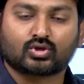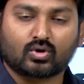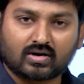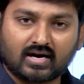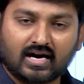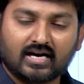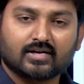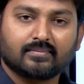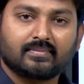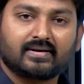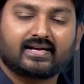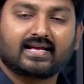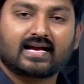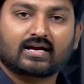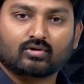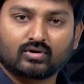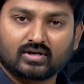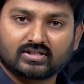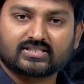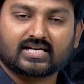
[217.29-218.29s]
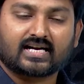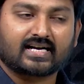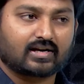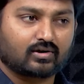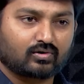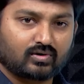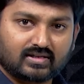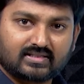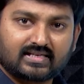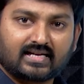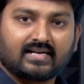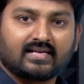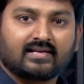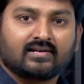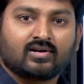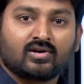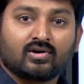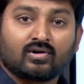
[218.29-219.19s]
సోకాల్డ్ మీడియా కొన్ని ఛానళ్ళు కూడా దాన్ని